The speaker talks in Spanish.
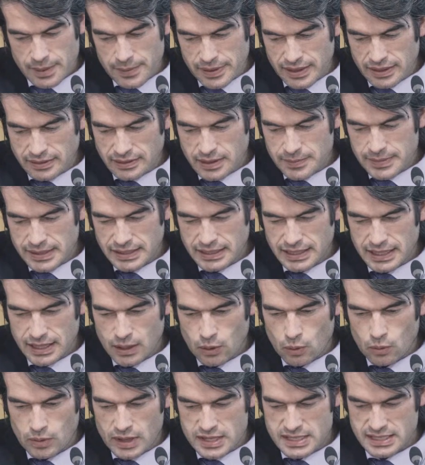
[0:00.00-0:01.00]

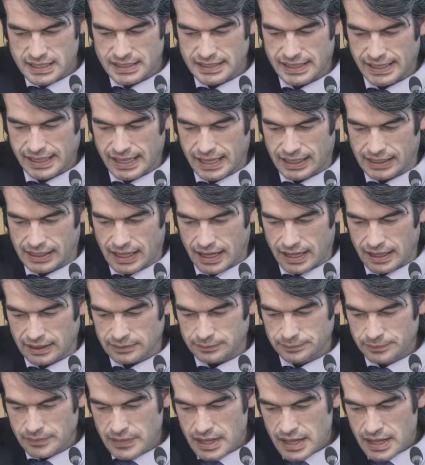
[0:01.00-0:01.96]
evidentemente, una estrategia clara.